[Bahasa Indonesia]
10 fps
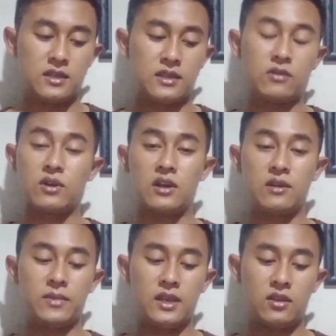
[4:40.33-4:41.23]
ya, kurang
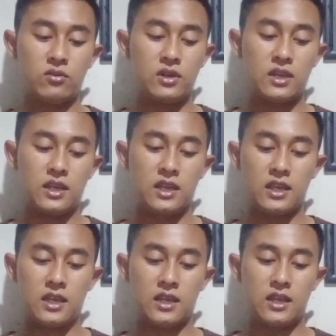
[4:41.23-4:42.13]
lebih itu di
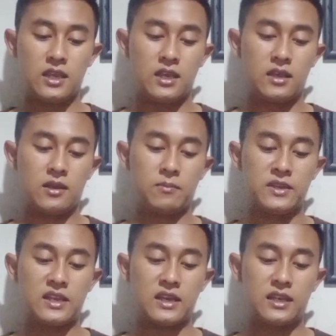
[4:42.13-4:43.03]

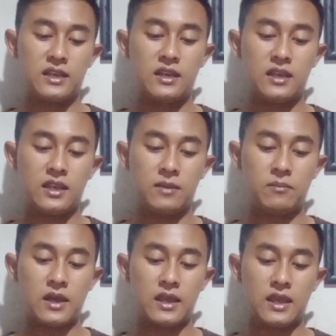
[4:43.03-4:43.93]
penyakitnya di
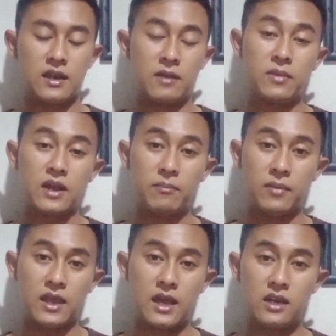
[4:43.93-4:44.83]
bagian
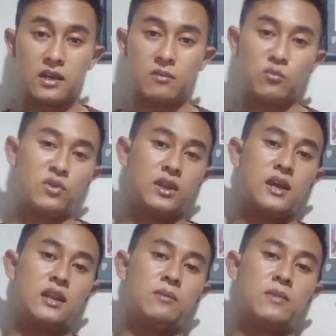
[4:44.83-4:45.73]
pengapian
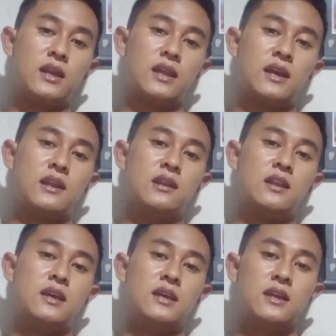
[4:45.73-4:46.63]
kemudian di bagian
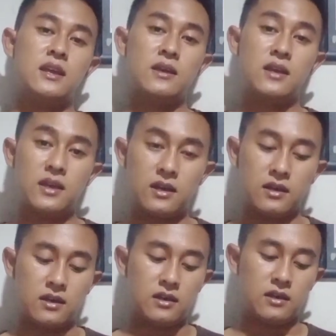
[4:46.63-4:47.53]

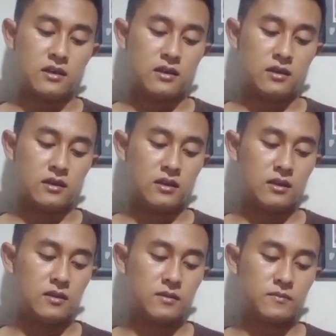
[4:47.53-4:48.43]
eh,
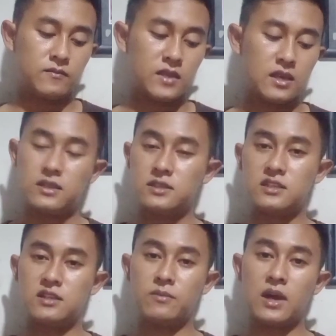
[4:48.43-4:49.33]

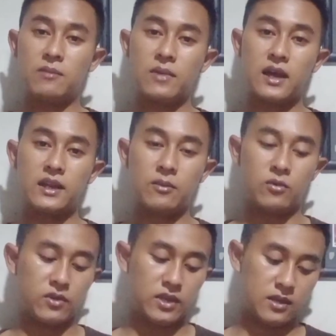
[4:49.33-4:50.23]
sistem bahan bakarnya
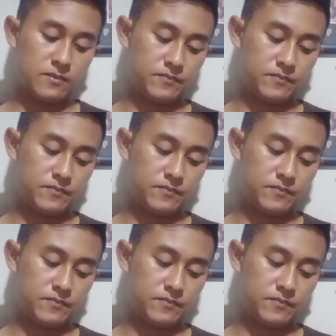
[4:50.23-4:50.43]
pokoknya